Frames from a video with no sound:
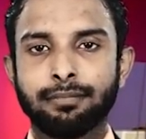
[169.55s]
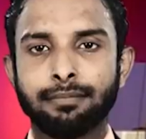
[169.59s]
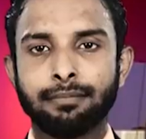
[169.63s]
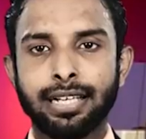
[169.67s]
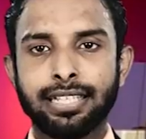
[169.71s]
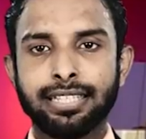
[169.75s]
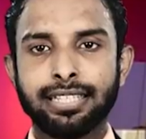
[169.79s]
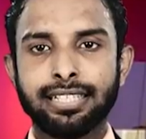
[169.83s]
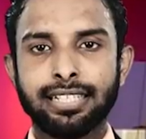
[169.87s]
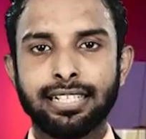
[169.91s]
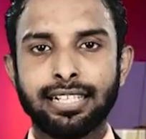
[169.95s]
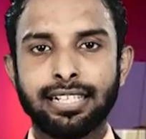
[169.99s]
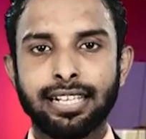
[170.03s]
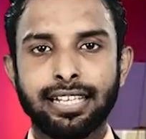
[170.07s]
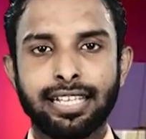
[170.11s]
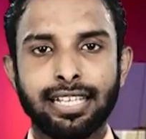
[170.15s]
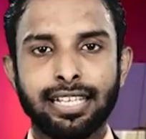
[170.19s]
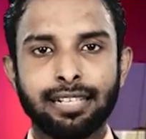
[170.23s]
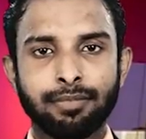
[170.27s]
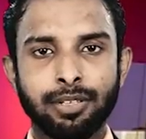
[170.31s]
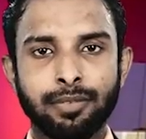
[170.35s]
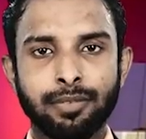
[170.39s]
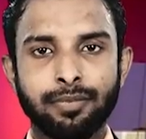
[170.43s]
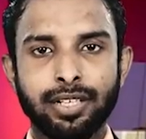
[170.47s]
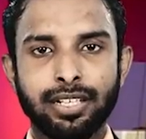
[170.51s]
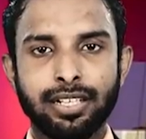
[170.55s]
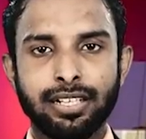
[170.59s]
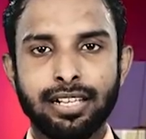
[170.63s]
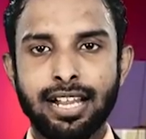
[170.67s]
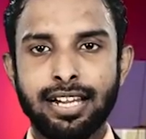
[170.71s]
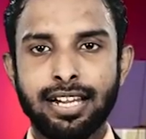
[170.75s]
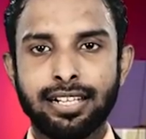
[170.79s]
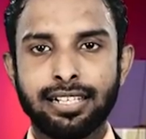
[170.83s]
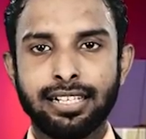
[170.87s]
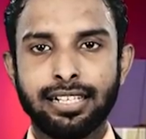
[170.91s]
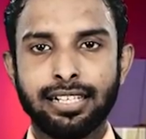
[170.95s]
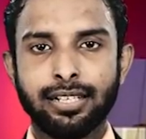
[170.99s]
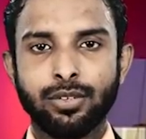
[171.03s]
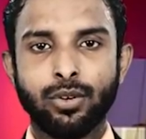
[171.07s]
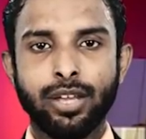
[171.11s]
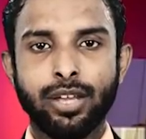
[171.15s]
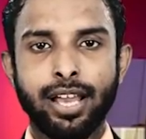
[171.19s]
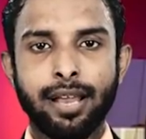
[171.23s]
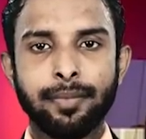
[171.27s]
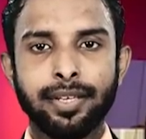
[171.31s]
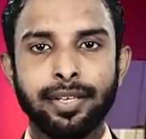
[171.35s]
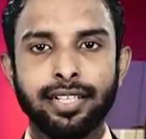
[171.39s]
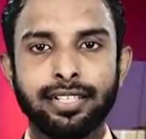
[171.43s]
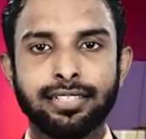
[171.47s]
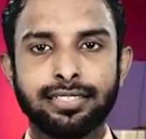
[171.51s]
மத்திய கிழக்கில் வெவ்வேறு நாடுகளில் உள்ள
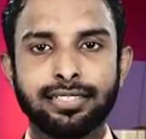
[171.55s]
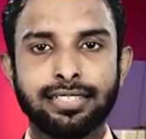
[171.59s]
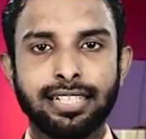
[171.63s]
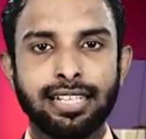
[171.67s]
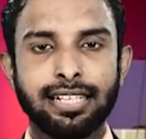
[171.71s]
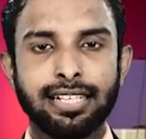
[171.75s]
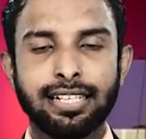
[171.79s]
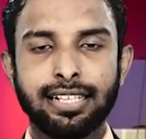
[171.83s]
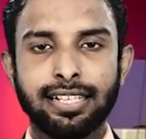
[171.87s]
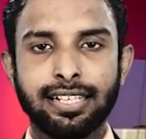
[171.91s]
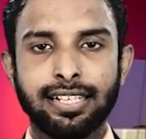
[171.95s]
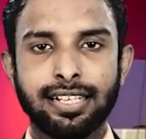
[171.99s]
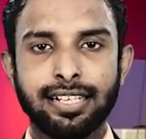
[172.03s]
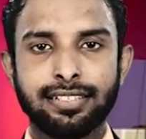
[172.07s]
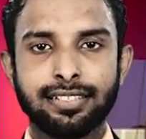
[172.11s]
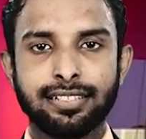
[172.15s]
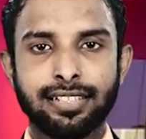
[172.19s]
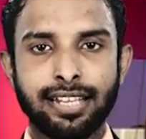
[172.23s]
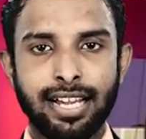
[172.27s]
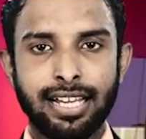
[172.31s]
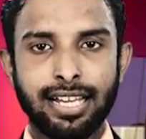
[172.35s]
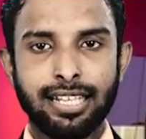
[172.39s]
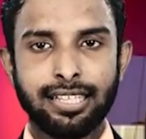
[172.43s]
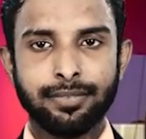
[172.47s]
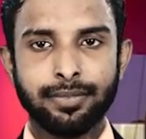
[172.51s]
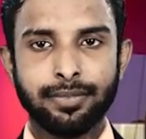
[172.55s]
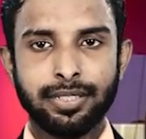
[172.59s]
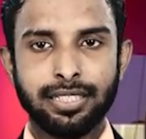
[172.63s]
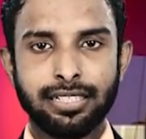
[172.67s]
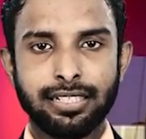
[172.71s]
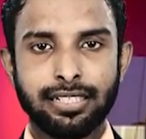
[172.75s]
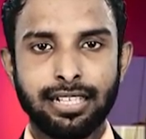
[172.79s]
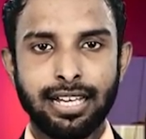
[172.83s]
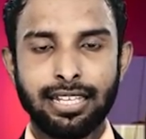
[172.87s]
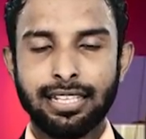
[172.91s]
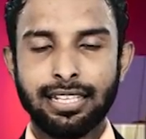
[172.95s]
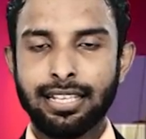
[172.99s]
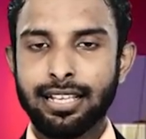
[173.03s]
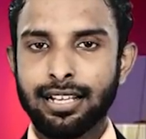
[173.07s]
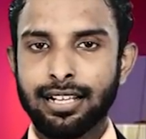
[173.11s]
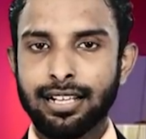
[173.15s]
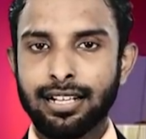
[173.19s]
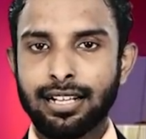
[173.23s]
அமெரிக்க தளங்களிலிருந்து நகர்த்துவதென்றால்